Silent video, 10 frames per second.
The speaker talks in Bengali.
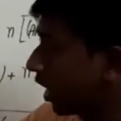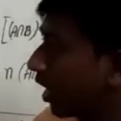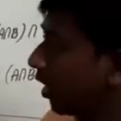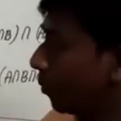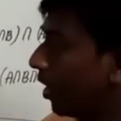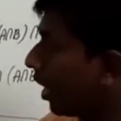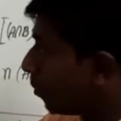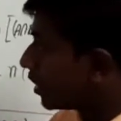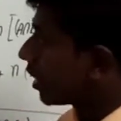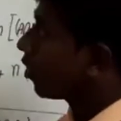দেখালাম এই
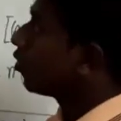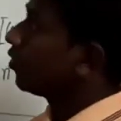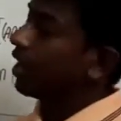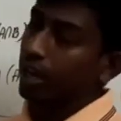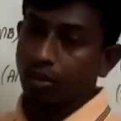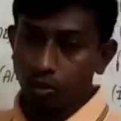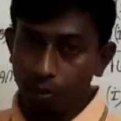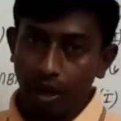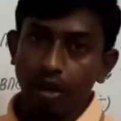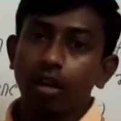বেসিকগুলো নিয়ে কিন্তু
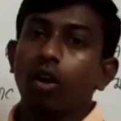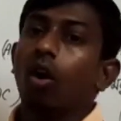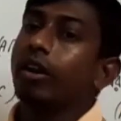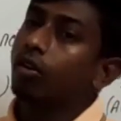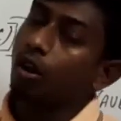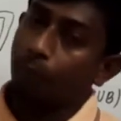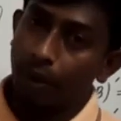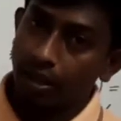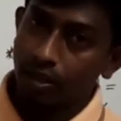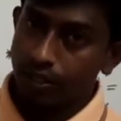তোমার অনেকগুলো
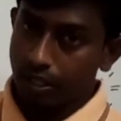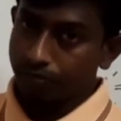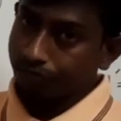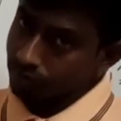ম্যাথ আছে